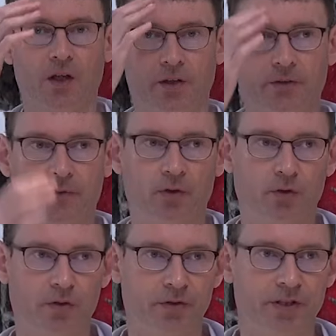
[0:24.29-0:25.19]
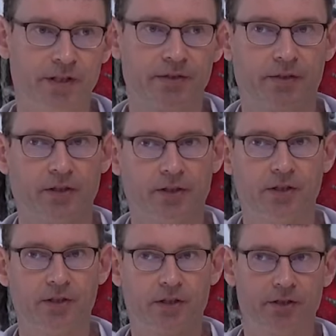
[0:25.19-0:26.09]
因父及子
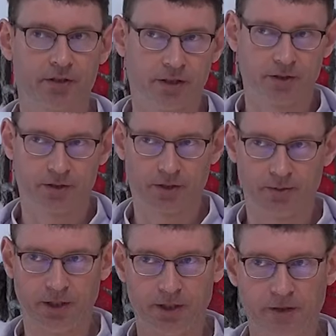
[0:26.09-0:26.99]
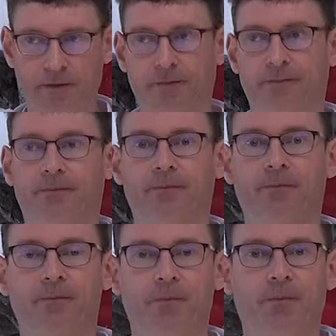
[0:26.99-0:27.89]
及圣圣之名。阿
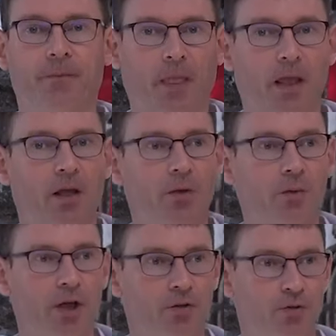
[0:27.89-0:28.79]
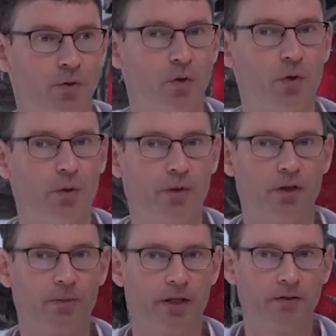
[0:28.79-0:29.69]
门。愿主与
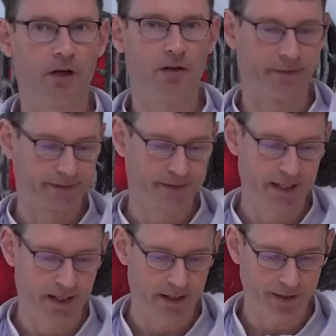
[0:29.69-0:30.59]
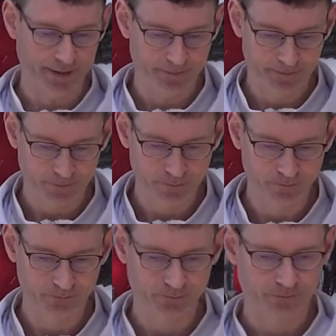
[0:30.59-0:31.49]
你们同在，也
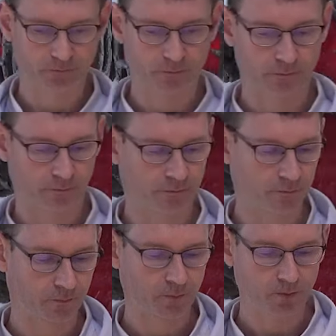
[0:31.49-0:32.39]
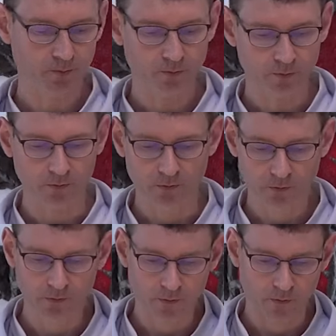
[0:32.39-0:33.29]
与你的心灵同
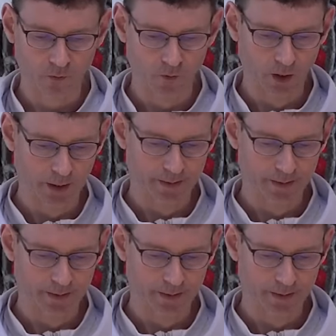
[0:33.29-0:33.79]
在。